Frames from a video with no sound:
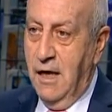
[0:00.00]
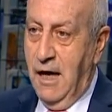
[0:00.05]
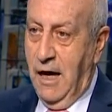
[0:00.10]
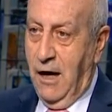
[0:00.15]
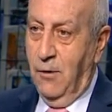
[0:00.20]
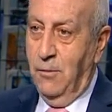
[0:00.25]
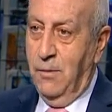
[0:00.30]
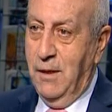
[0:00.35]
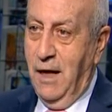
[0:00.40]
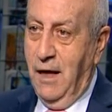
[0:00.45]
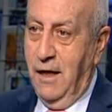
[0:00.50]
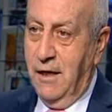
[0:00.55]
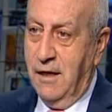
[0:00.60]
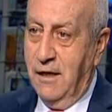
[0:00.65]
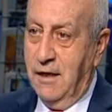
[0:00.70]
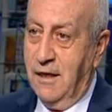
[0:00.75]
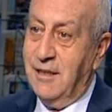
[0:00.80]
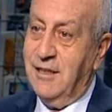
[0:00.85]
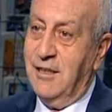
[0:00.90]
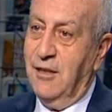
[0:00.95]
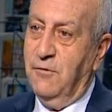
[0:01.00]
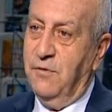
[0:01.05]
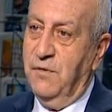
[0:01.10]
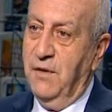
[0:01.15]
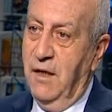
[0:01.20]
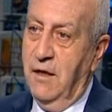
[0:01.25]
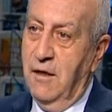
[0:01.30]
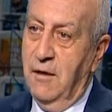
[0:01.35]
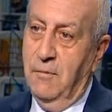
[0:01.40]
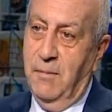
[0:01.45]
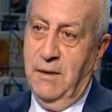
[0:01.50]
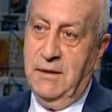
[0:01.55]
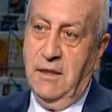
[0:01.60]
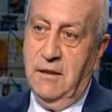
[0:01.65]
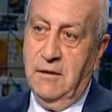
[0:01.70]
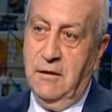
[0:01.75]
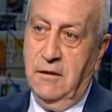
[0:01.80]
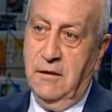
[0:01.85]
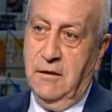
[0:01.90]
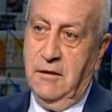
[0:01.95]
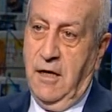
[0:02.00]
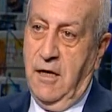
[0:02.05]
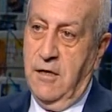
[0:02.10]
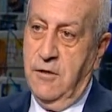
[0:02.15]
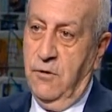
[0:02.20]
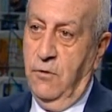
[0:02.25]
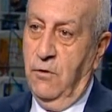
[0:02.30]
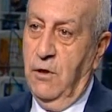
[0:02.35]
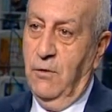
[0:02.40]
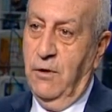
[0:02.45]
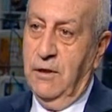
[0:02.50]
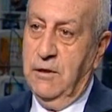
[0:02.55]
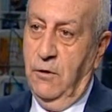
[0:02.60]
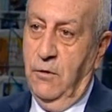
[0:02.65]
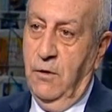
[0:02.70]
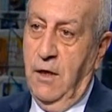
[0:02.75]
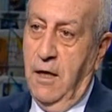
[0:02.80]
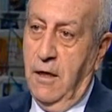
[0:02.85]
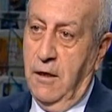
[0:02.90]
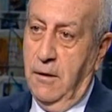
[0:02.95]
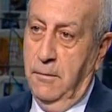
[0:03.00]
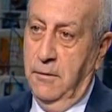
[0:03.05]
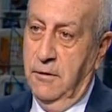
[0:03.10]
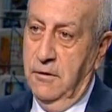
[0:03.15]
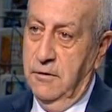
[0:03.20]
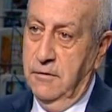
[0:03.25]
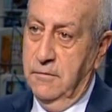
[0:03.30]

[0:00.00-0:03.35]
او بالاحرى رده فعل بدها ترجعه لوضعه العربي